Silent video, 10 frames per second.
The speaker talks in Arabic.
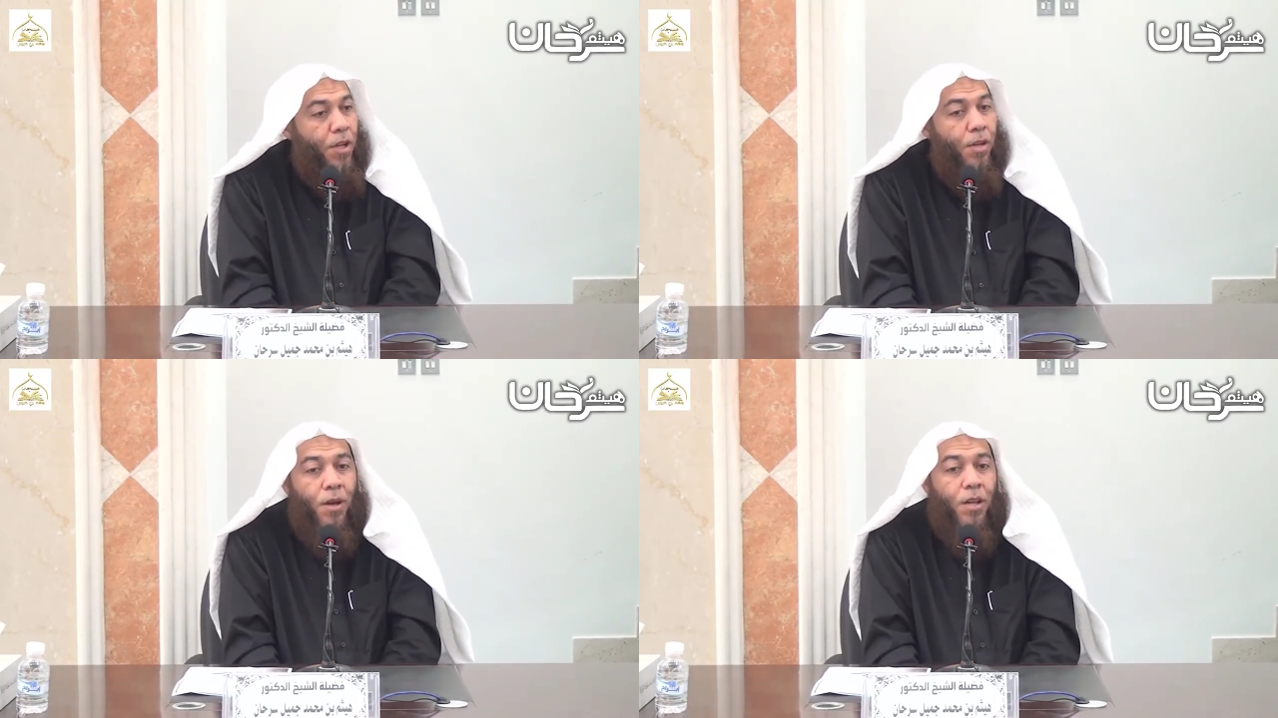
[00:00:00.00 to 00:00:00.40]

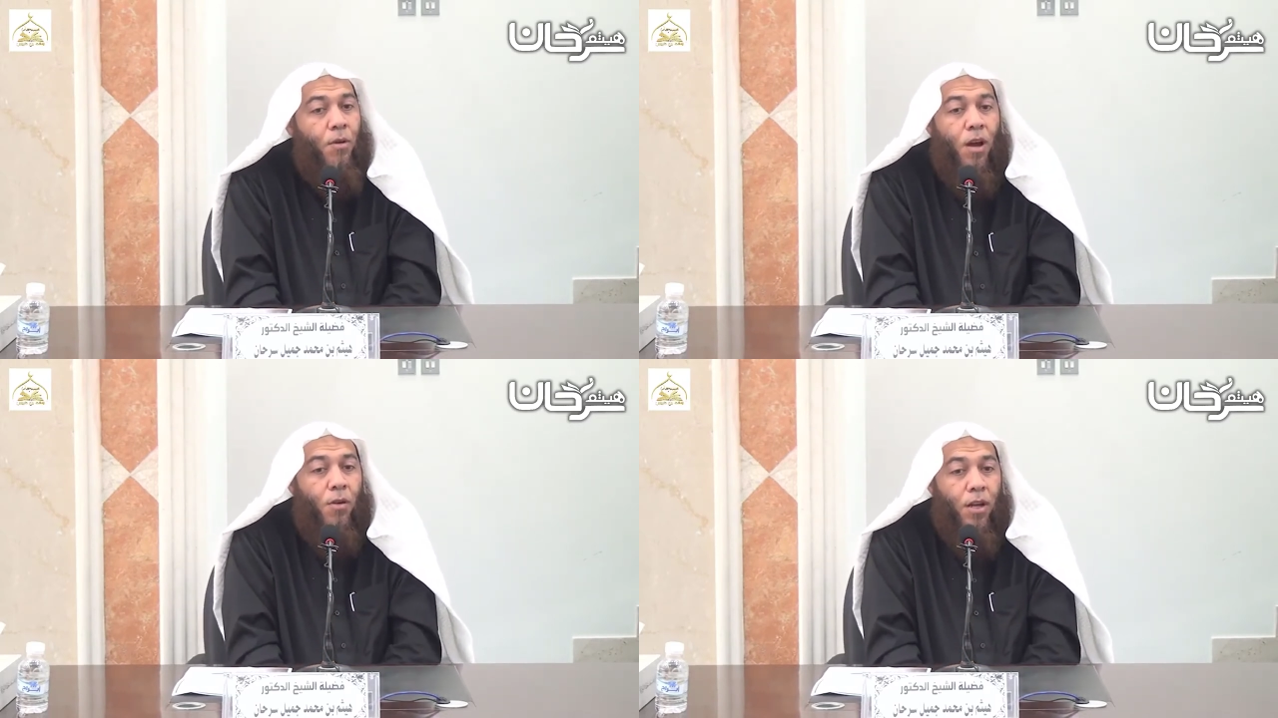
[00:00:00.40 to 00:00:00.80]
احنا ما
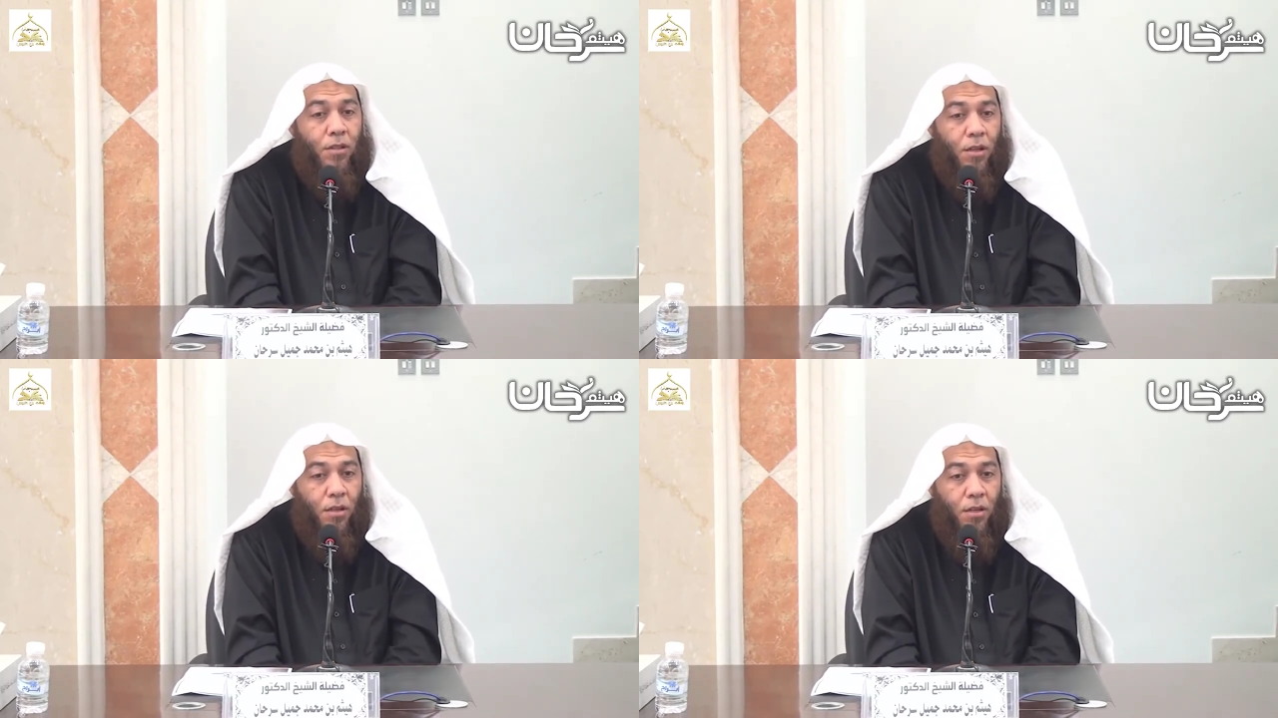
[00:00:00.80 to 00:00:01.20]
نبغى
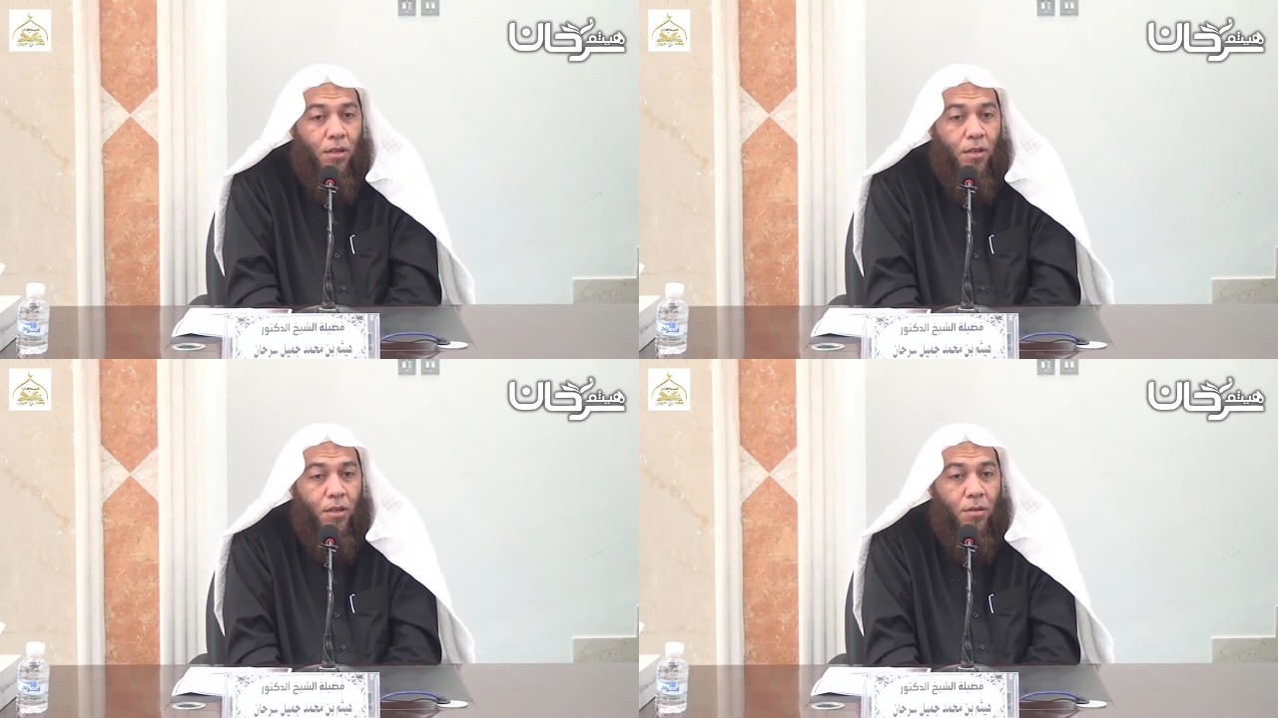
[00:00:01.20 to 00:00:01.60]
والدك
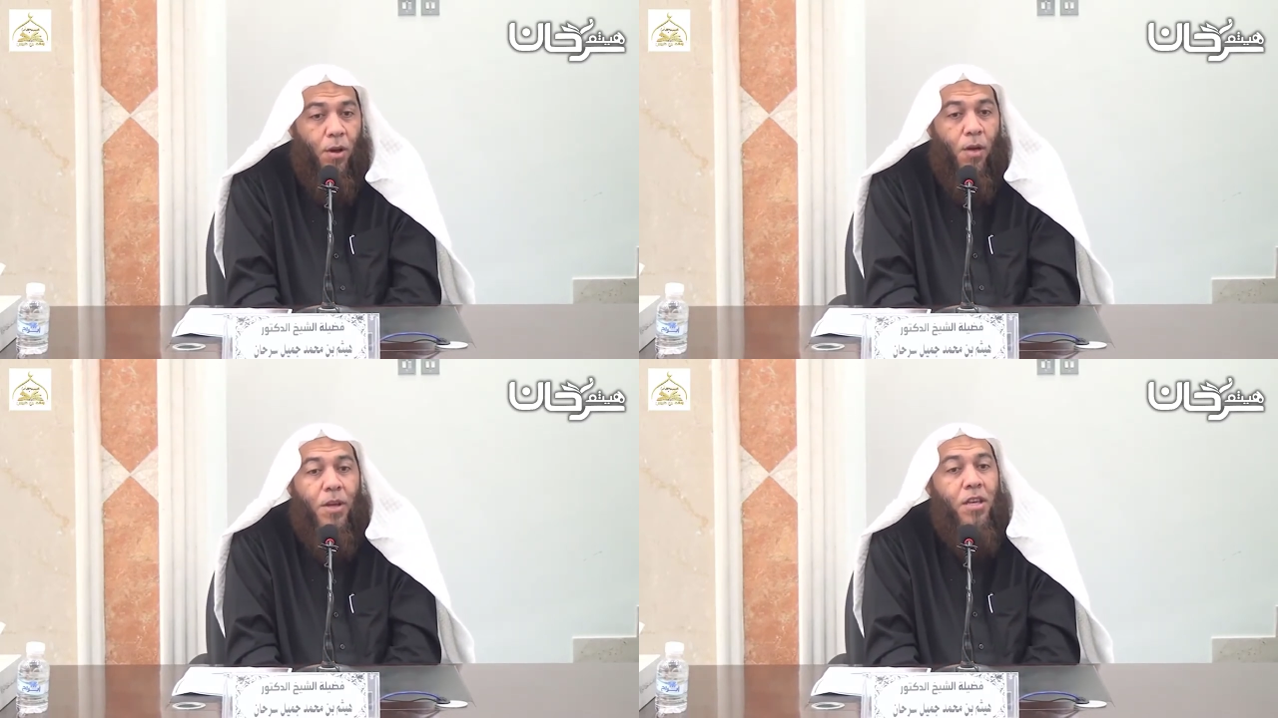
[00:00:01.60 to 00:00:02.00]

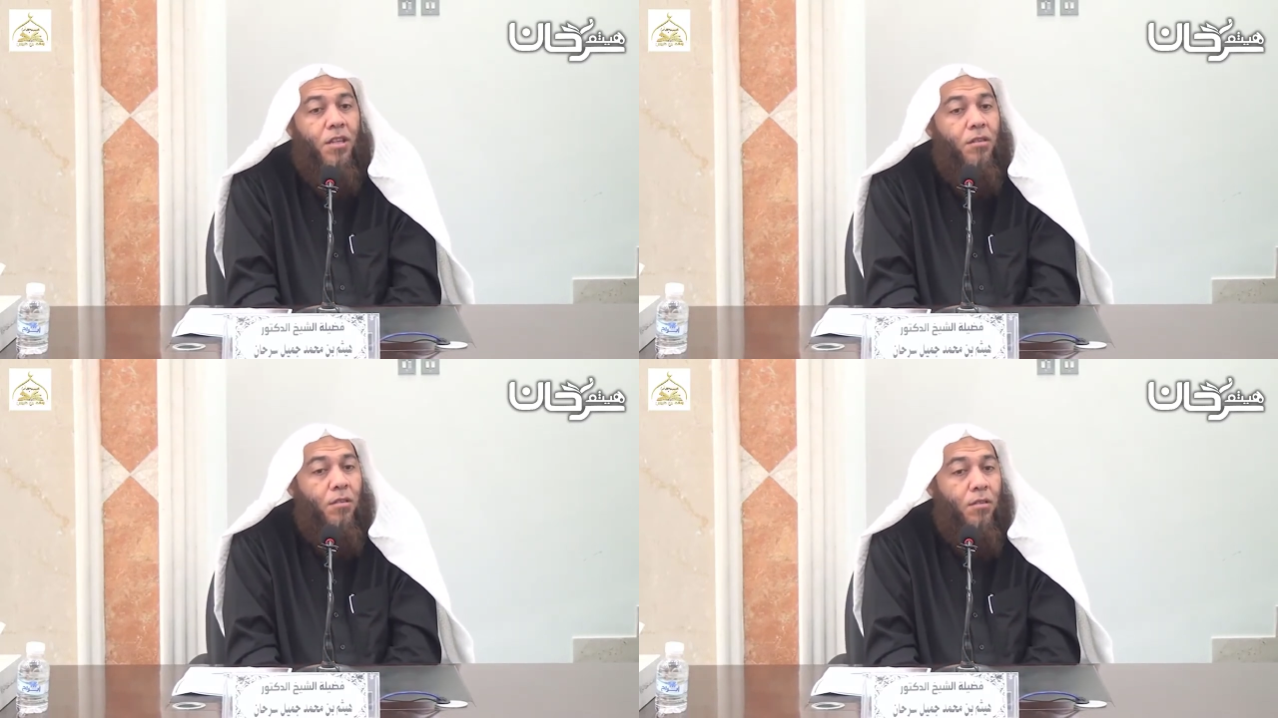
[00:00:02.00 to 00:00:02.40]
نبغاه ميت